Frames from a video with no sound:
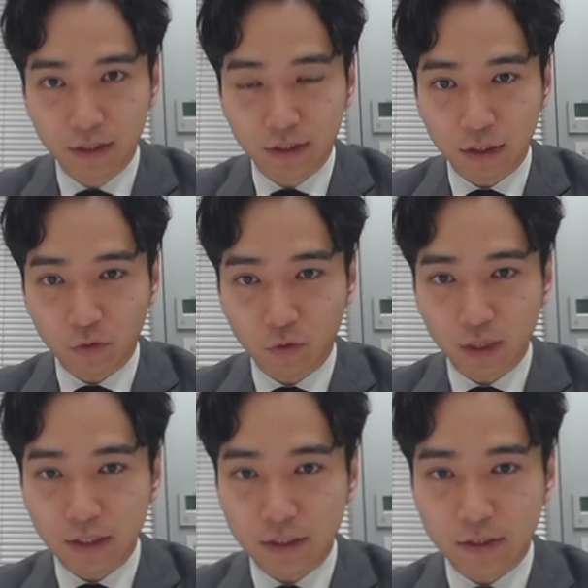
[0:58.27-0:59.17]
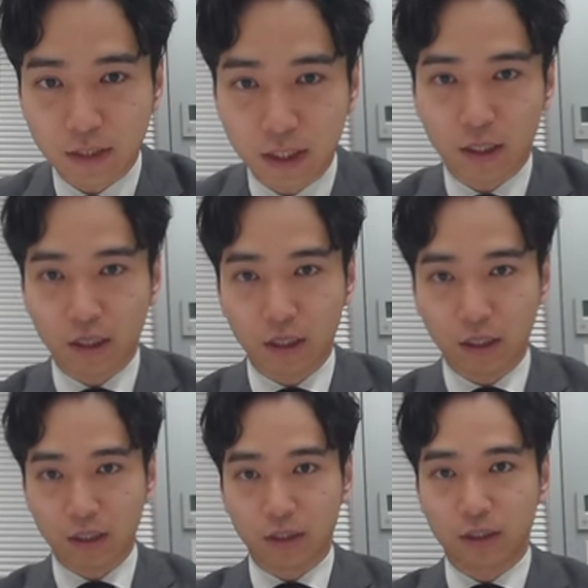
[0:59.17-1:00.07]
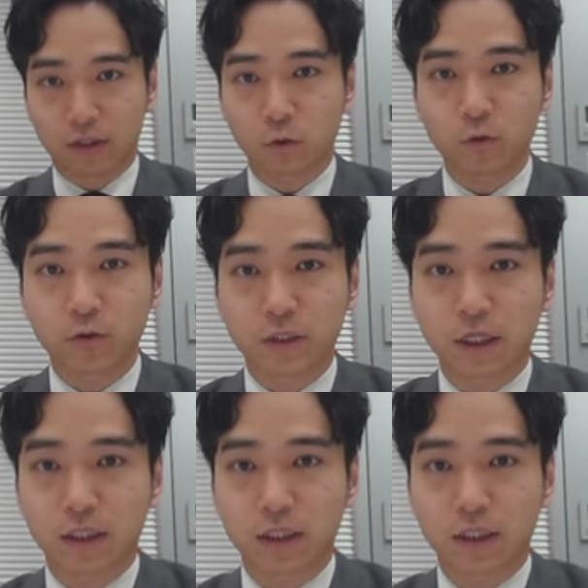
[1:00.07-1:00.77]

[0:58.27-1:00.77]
で、これがですね、えー、贈与税に